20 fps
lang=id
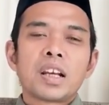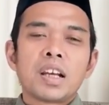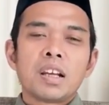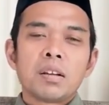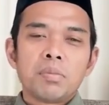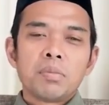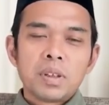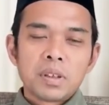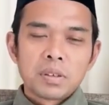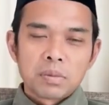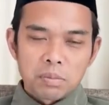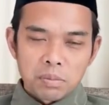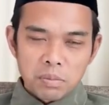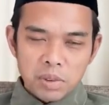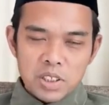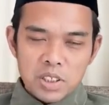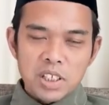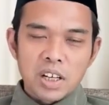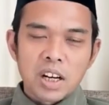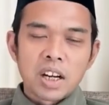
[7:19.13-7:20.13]
lebih
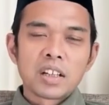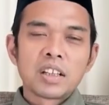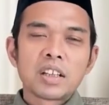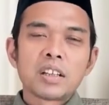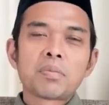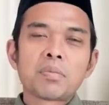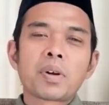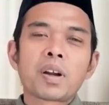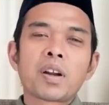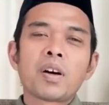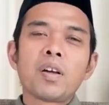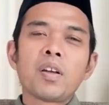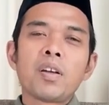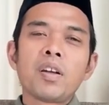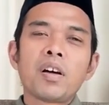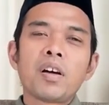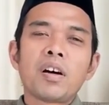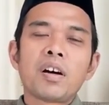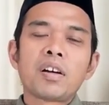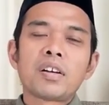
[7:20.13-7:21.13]
berserah diri pada
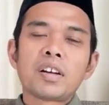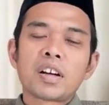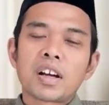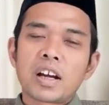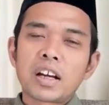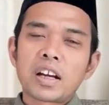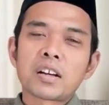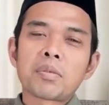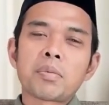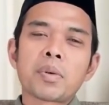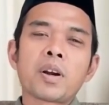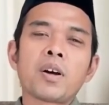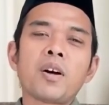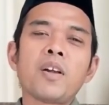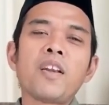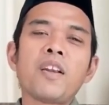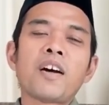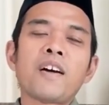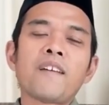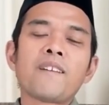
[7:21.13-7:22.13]
Allah, dekat kepada
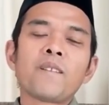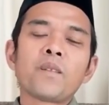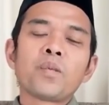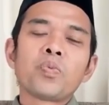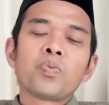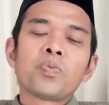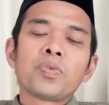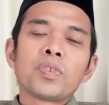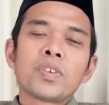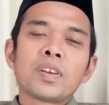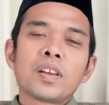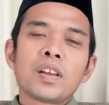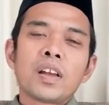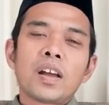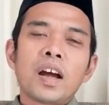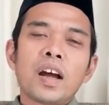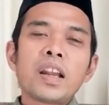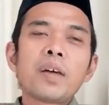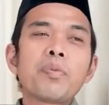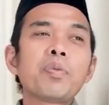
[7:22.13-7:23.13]
Allah.
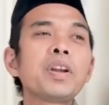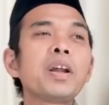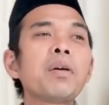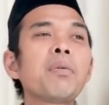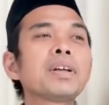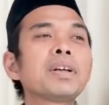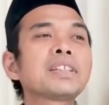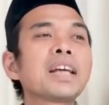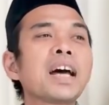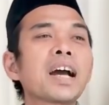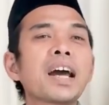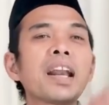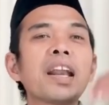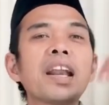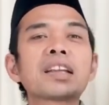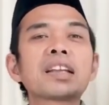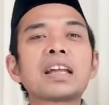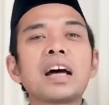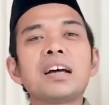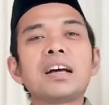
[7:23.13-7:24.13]
Adapun yang masa akan
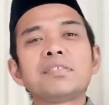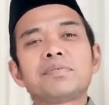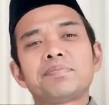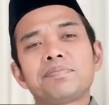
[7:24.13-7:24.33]
datang,